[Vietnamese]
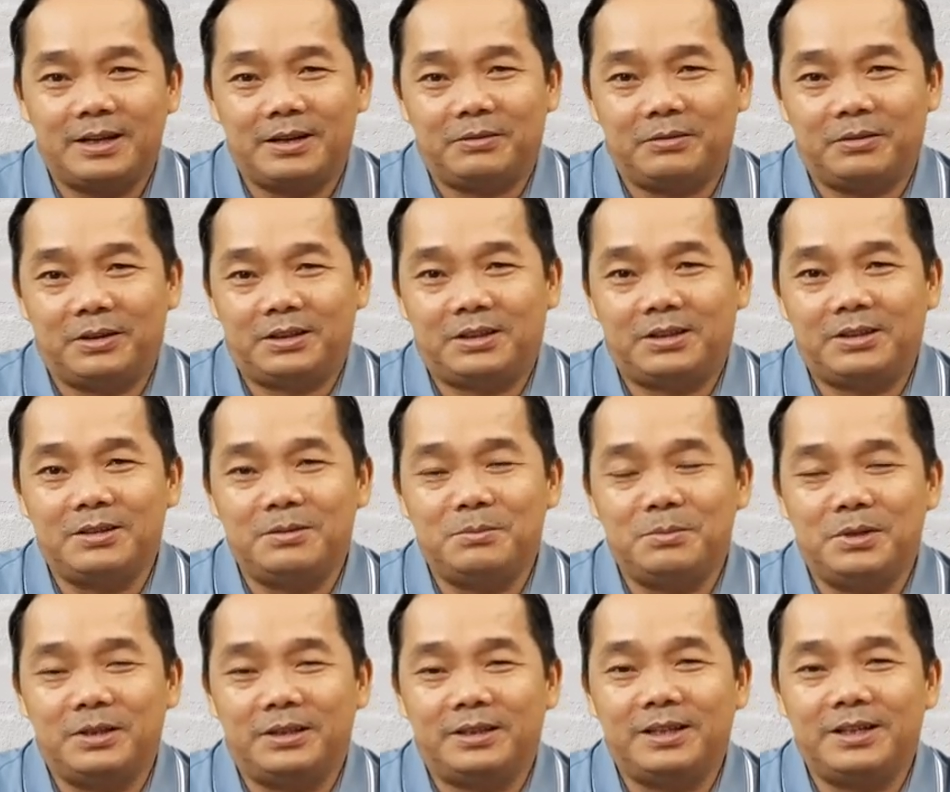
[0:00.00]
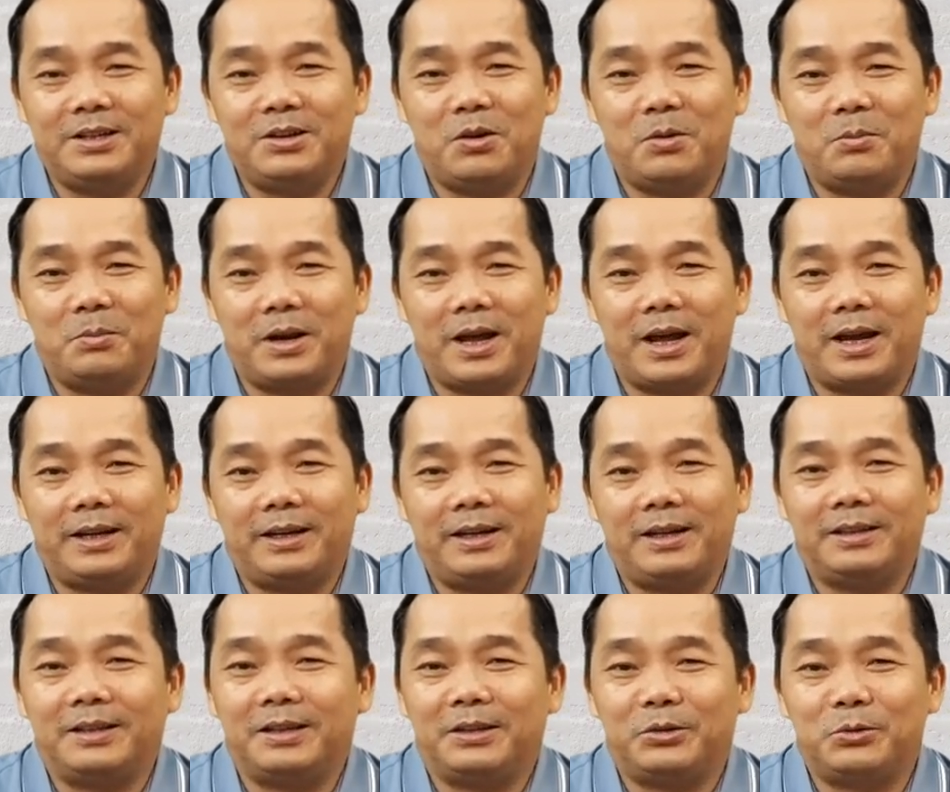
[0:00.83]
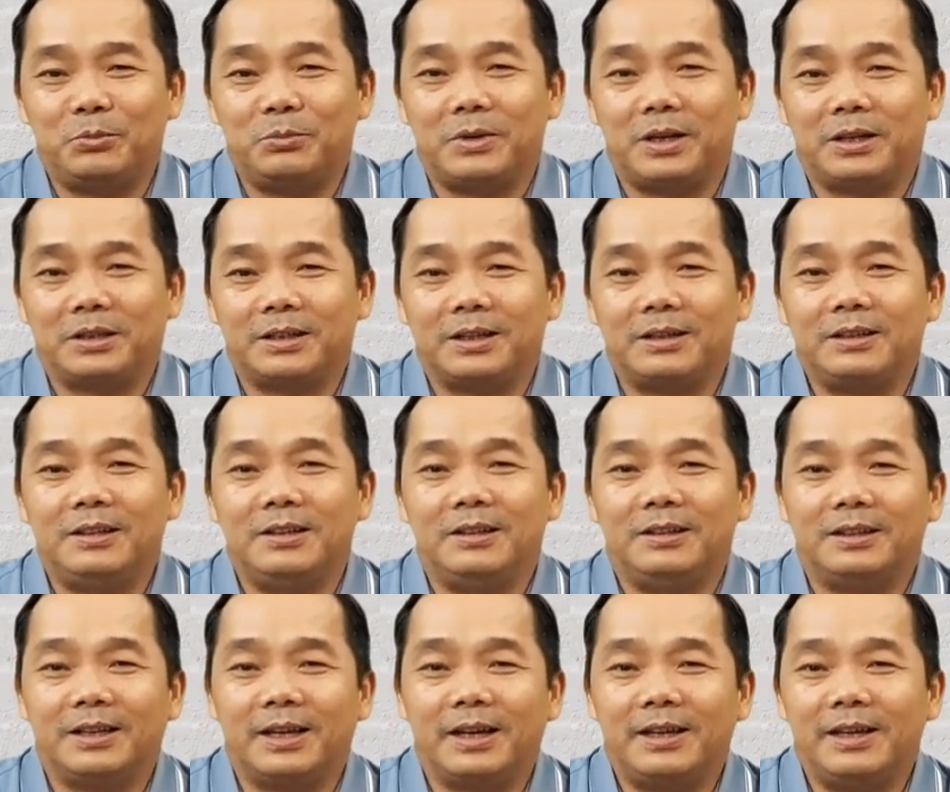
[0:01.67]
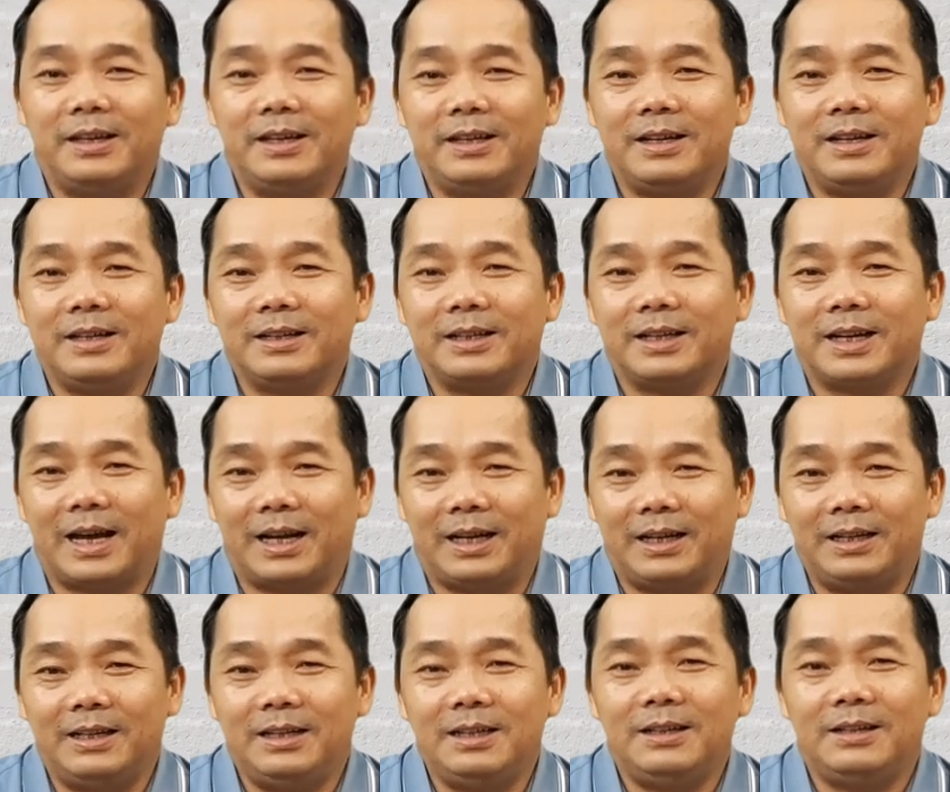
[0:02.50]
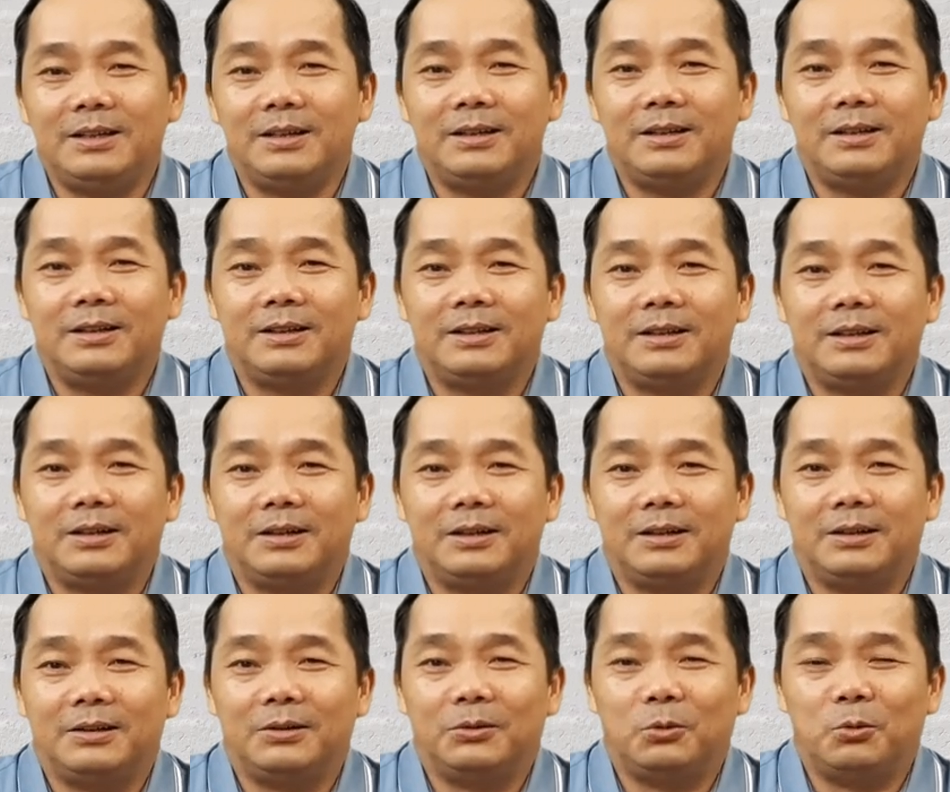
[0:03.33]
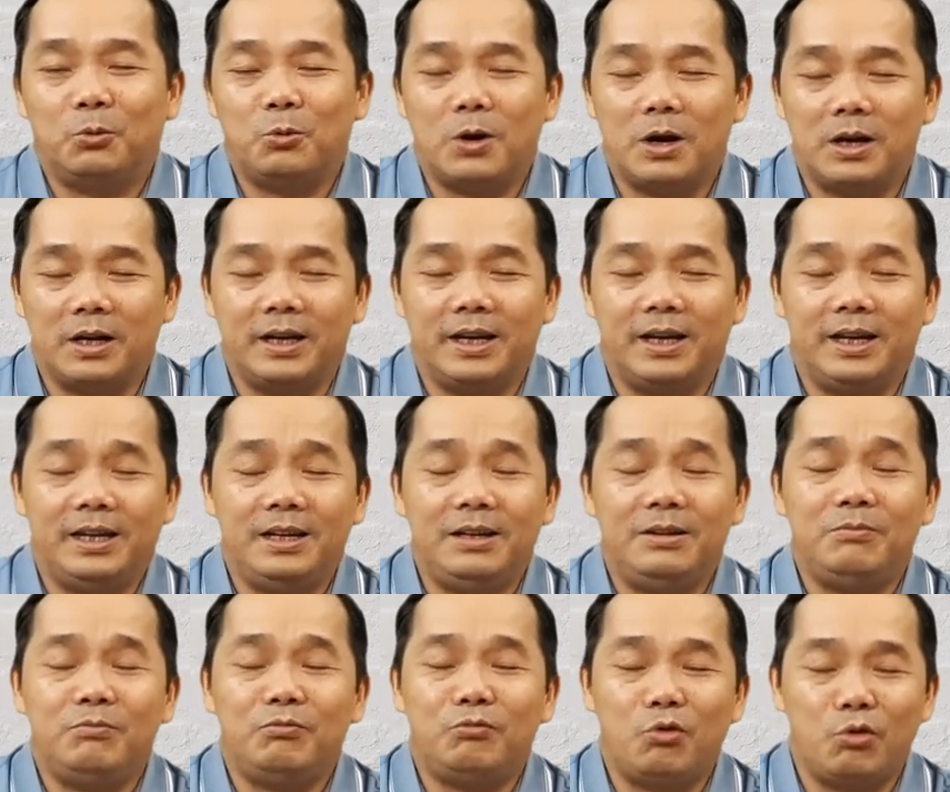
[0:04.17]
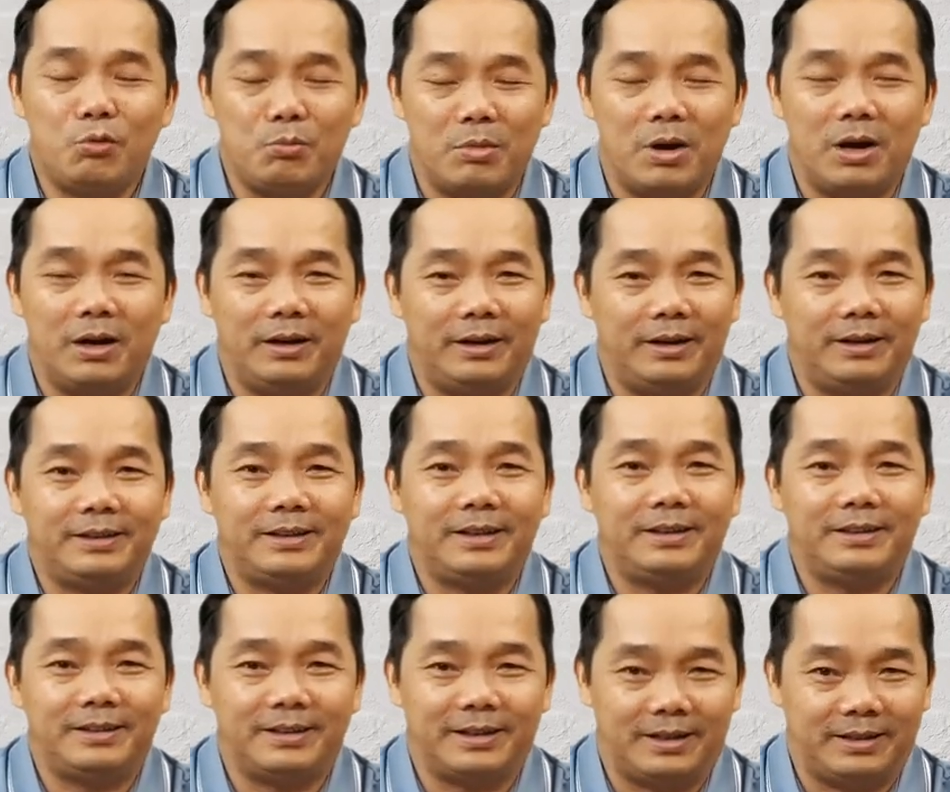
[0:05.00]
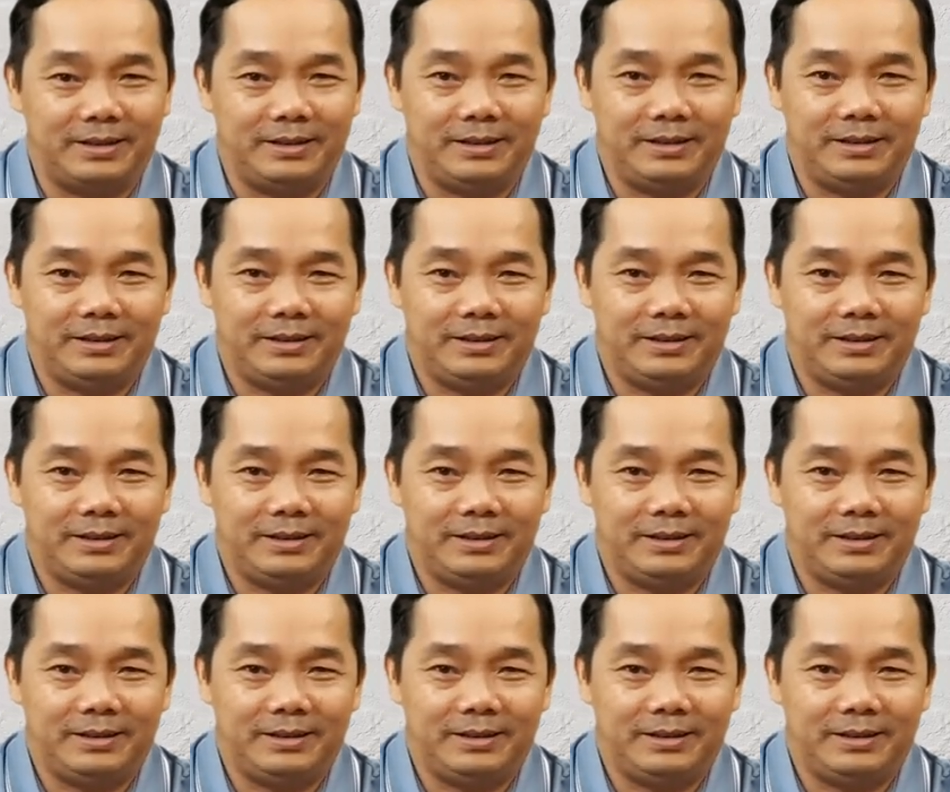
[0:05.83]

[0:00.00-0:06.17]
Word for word: Và chương 19 hôm nay đó thì chúng ta sẽ nhìn thấy cái cảnh hoan hỷ vui mừng ở trên trời